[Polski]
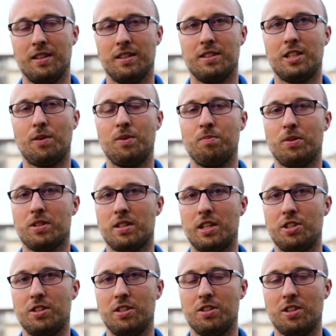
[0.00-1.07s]
Chciałbym
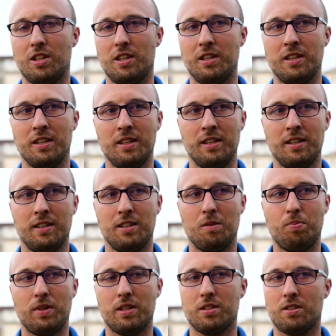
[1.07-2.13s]
podkreślić, że no
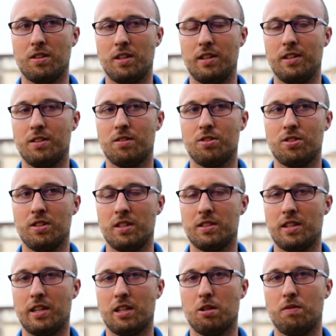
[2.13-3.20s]
po raz kolejny drużyna
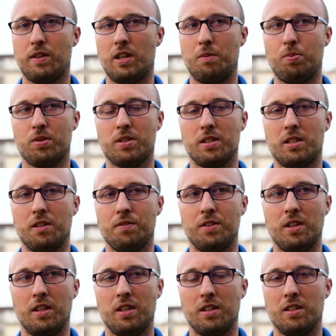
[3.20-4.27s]
zareagowała
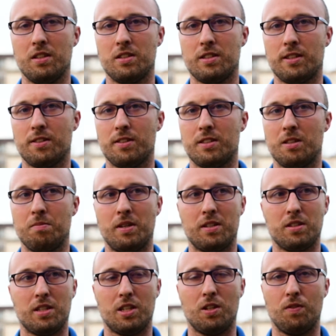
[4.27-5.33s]
pozytywnie i z tego jestem
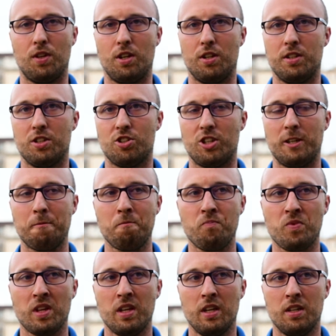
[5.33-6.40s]
bardzo zadowolony, że
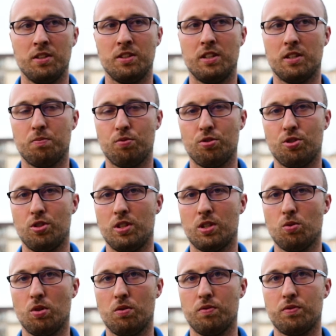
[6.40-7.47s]
nie spuścili
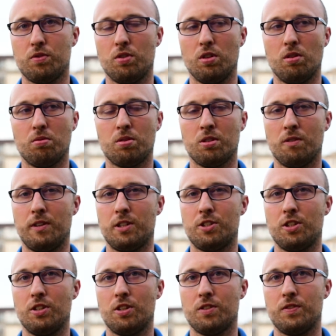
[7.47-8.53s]
głów w dół, tylko
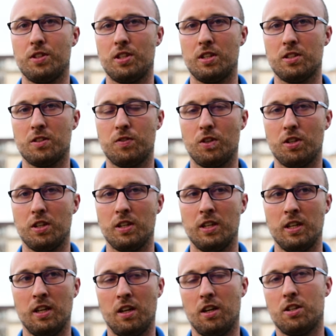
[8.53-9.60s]
walczyli o zwycięstwo i,
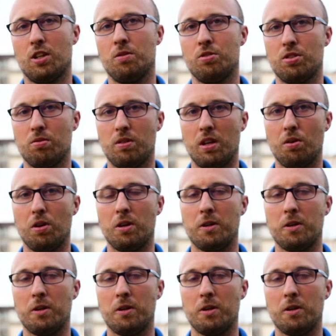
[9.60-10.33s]
i to im się udało.